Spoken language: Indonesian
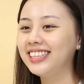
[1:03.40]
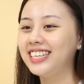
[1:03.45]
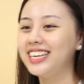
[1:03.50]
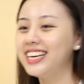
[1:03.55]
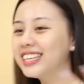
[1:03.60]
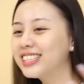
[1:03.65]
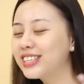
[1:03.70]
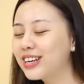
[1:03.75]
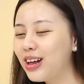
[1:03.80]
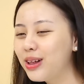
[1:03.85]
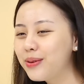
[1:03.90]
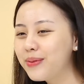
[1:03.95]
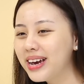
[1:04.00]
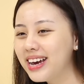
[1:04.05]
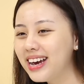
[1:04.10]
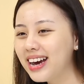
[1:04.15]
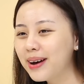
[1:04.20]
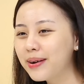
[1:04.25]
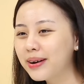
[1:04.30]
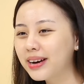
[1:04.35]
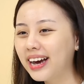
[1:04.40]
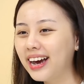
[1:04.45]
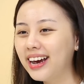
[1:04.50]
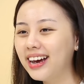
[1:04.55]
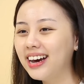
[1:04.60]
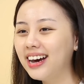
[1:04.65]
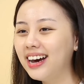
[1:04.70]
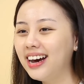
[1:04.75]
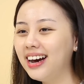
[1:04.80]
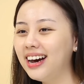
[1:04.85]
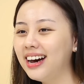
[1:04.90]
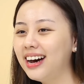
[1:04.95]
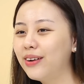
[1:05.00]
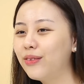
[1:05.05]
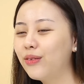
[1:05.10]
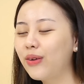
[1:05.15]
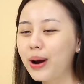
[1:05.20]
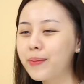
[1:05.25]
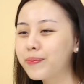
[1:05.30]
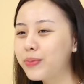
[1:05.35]
tidak terlalu banyak kayak
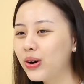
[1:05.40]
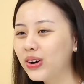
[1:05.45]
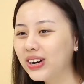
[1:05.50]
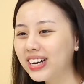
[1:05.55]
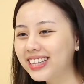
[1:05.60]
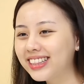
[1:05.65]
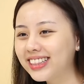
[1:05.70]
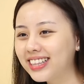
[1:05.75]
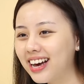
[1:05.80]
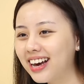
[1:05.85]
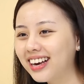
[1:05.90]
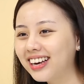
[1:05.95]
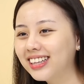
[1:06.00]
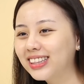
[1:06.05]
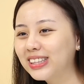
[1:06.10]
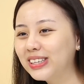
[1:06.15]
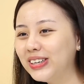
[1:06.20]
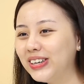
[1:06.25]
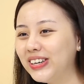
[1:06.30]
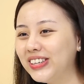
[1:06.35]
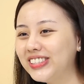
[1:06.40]
rempong lipta gitu.